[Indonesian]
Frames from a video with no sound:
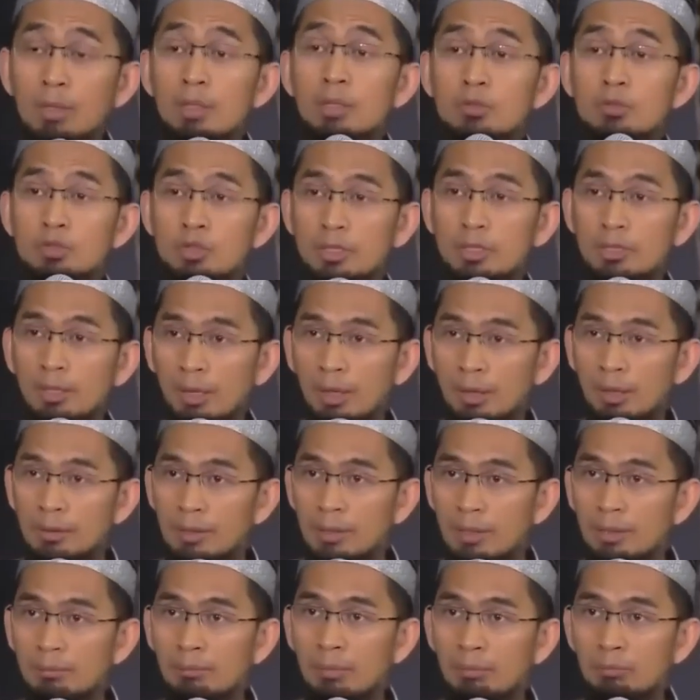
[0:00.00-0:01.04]
Jika
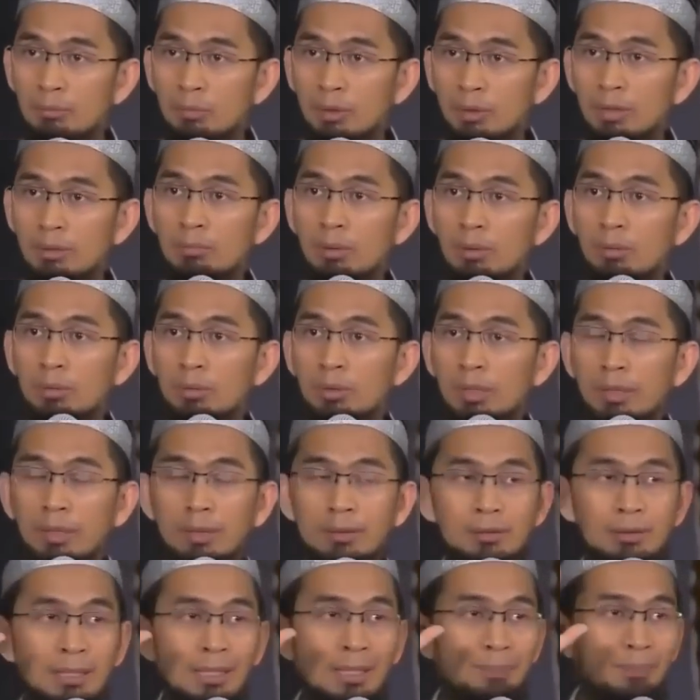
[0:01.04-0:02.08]
ada yang memulai
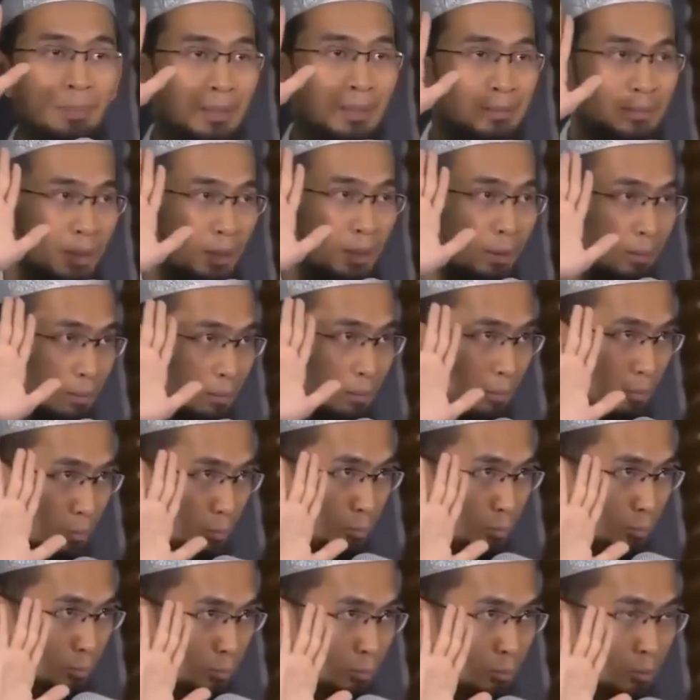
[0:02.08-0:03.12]
menggunakan telapak tangan
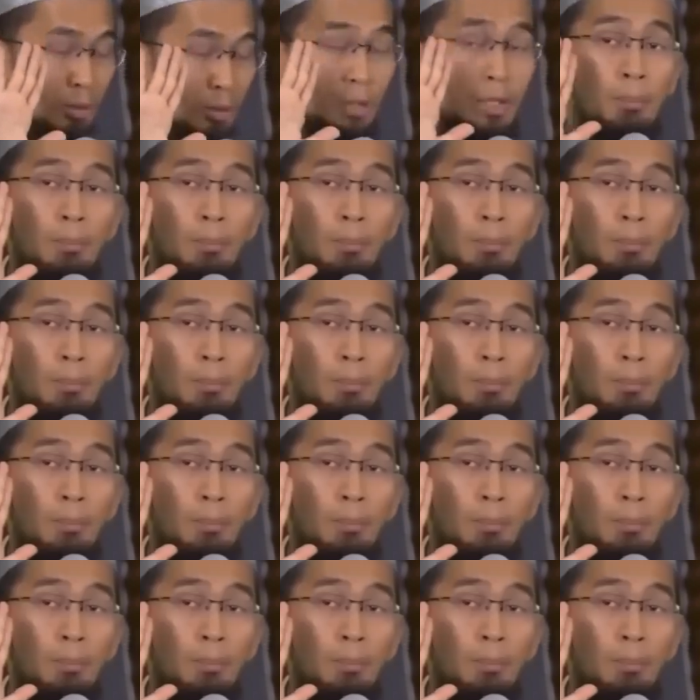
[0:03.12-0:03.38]
dulu,